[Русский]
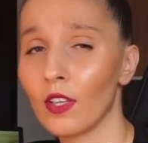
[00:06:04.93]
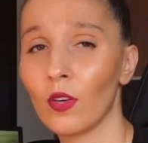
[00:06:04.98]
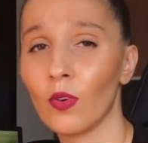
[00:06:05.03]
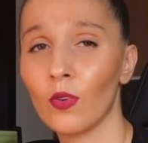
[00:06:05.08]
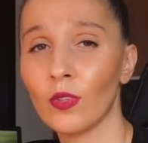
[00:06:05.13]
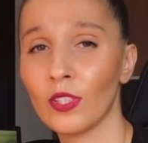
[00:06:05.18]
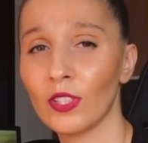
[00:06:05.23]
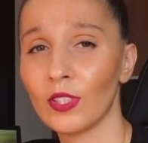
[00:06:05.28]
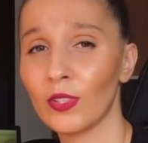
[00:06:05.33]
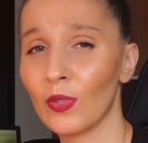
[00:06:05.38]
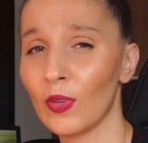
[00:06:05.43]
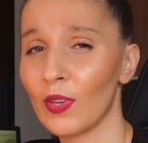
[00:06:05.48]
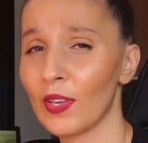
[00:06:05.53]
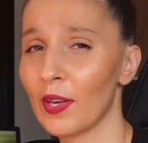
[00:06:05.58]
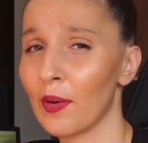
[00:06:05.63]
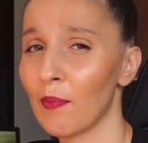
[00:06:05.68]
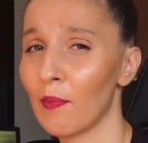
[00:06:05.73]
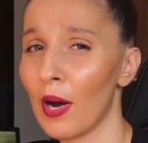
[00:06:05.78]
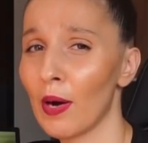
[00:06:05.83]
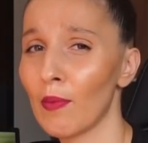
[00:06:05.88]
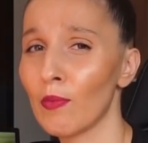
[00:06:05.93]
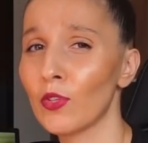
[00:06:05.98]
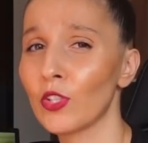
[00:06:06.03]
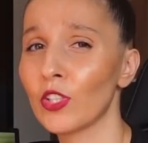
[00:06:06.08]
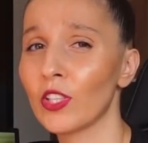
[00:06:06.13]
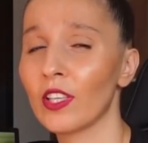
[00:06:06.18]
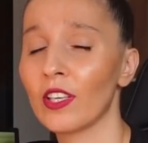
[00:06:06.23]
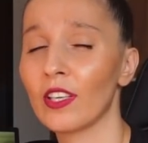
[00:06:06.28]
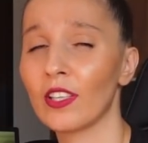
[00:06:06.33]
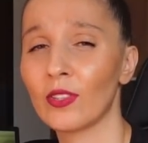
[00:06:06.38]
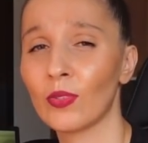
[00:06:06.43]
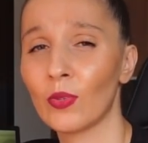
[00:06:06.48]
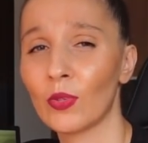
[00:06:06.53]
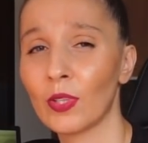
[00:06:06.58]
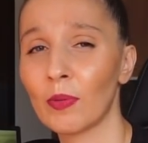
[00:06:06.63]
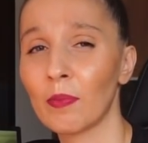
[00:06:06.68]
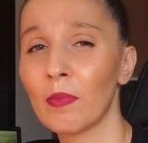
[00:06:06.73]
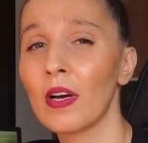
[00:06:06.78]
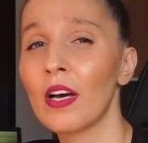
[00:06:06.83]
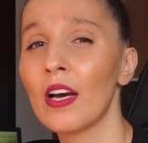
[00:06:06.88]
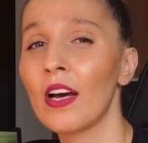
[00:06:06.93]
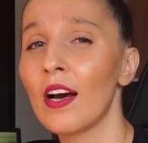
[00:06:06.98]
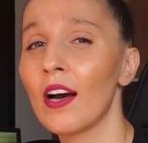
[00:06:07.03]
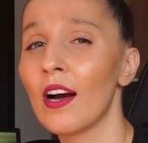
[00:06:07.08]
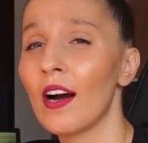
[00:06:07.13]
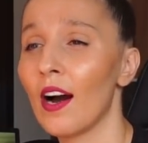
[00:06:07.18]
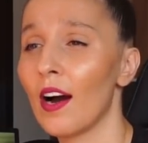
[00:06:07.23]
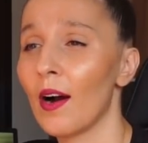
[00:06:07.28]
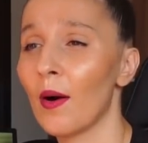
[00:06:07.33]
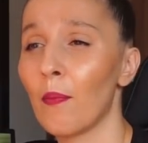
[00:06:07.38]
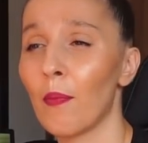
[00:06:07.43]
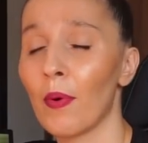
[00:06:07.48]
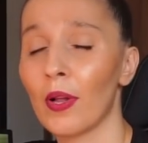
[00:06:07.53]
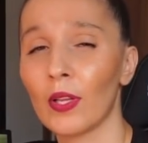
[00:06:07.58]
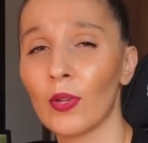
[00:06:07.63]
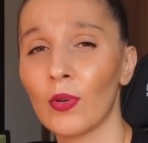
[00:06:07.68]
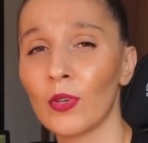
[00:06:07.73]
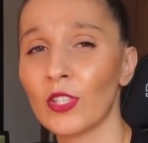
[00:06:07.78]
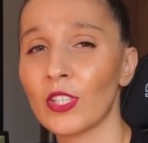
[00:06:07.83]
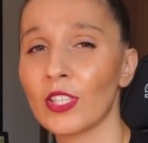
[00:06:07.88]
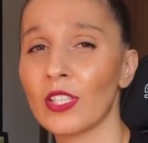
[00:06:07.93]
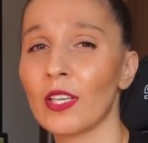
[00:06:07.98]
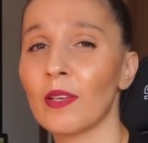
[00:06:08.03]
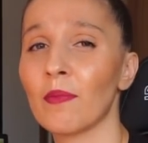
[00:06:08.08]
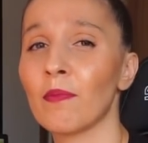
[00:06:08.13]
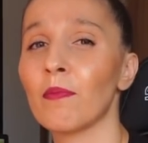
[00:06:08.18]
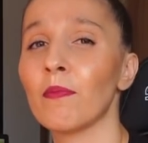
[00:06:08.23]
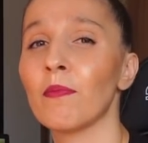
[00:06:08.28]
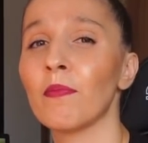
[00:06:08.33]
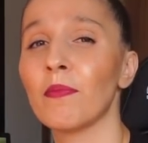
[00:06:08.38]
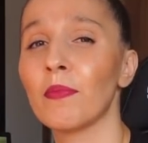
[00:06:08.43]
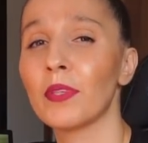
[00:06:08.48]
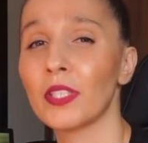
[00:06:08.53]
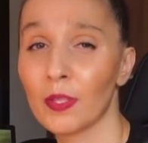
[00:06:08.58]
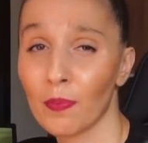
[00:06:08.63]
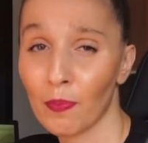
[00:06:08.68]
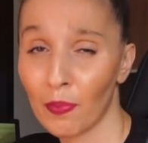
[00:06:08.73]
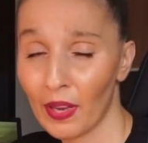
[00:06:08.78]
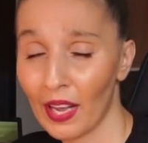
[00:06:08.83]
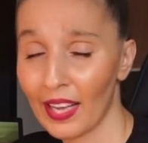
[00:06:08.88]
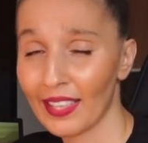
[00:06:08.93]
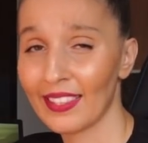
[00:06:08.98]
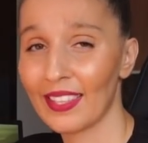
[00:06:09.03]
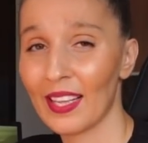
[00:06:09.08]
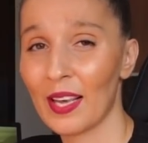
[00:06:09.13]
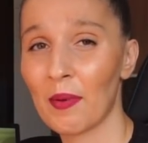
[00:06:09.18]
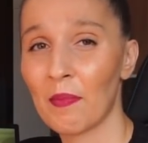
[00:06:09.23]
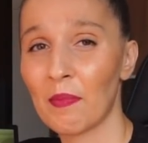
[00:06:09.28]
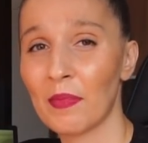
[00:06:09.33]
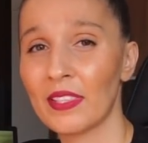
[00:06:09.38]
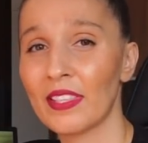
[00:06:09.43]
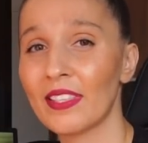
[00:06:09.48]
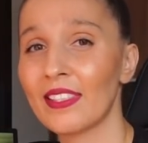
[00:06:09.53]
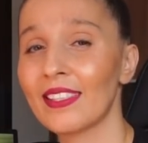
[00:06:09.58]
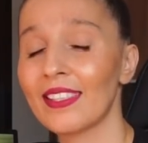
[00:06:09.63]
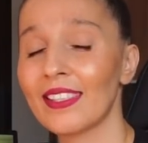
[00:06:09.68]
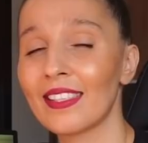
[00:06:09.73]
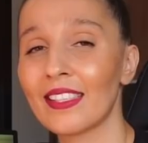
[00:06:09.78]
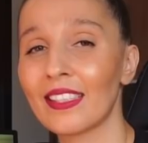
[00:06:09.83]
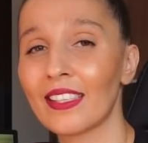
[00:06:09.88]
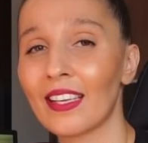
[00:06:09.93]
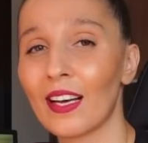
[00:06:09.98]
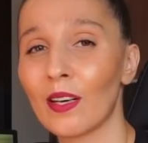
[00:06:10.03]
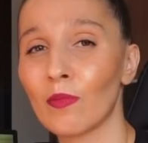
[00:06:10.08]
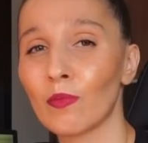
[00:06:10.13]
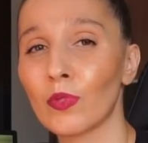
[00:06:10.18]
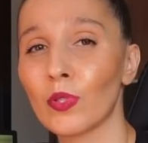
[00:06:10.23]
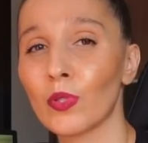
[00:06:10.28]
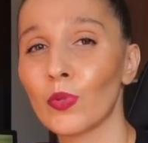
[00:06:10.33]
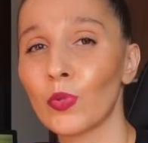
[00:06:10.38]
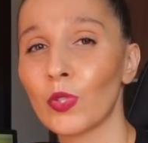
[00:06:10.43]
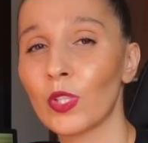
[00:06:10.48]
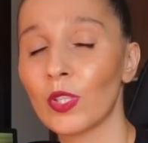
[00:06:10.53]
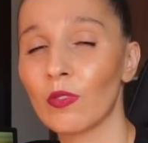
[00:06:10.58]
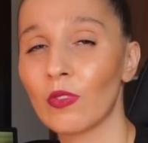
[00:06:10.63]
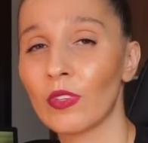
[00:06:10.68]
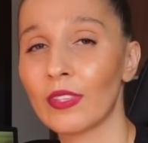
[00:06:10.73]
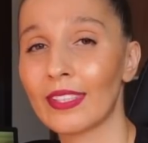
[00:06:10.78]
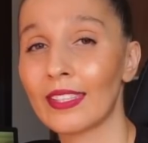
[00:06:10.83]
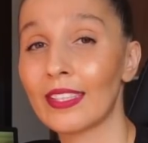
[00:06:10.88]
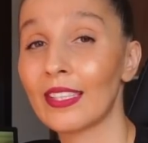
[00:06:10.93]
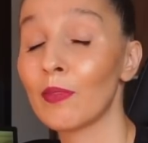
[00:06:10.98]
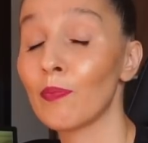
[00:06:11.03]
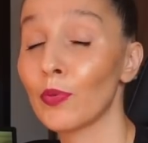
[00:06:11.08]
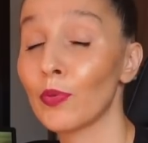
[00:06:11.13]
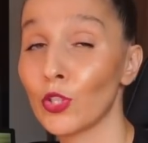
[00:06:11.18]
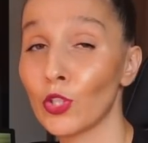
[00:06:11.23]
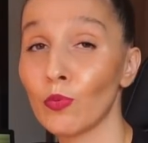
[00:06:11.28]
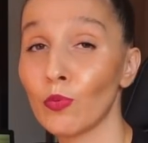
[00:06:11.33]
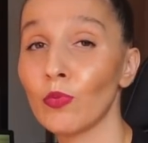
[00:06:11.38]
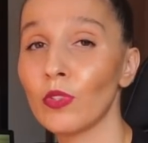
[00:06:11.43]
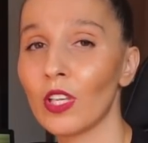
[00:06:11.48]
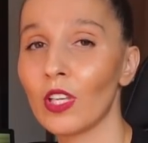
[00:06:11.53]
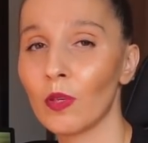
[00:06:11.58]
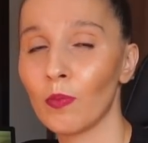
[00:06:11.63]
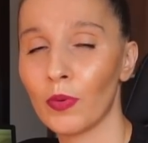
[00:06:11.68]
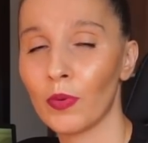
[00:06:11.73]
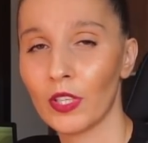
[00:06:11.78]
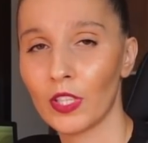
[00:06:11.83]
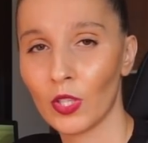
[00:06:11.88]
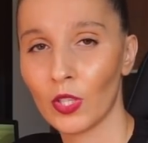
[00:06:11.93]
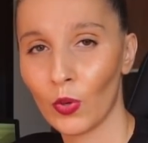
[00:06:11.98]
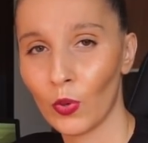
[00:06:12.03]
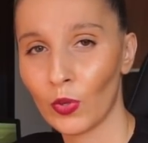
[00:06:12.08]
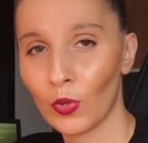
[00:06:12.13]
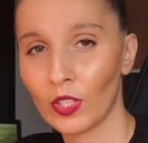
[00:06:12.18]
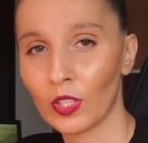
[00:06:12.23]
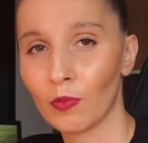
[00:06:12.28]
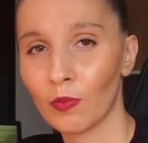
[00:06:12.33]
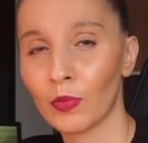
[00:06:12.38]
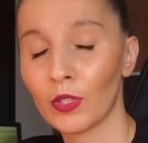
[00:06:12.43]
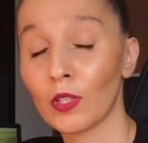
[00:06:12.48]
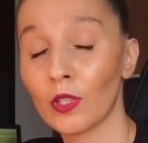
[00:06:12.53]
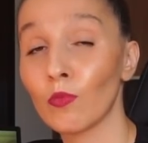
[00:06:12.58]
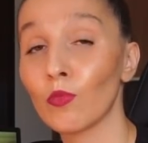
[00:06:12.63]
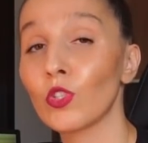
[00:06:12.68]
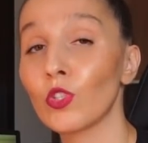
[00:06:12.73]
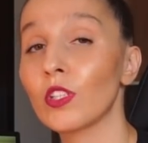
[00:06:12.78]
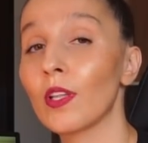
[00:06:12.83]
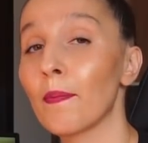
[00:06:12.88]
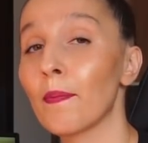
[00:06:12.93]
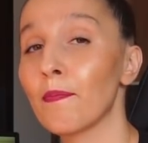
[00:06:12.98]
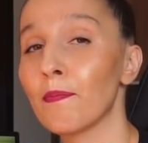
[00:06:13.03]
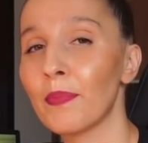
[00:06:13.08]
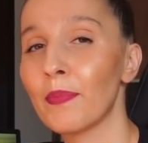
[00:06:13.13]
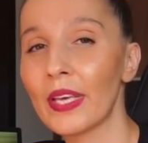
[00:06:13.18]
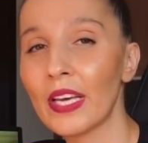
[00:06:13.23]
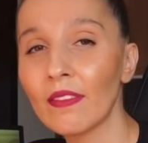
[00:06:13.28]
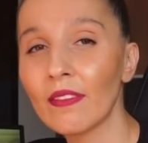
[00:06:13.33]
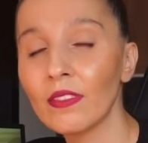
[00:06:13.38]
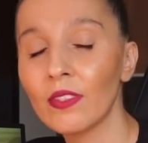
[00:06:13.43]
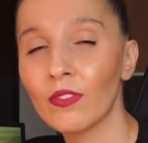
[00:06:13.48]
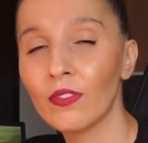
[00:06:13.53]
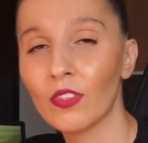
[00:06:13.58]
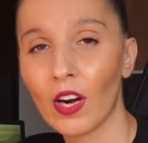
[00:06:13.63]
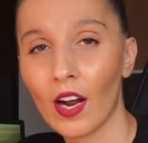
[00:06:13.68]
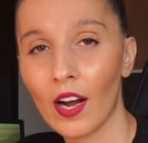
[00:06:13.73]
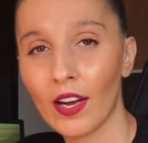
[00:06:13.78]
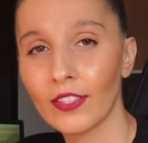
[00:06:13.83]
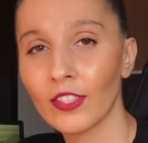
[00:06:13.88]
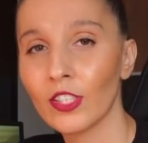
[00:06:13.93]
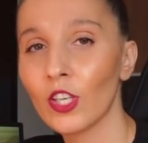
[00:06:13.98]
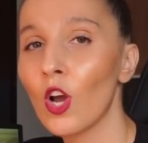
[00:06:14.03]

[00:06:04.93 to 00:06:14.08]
ходят только бабушки, которым а, положено бесплатное медицинское обслуживание. И почему так происходит? Потому что первый врач,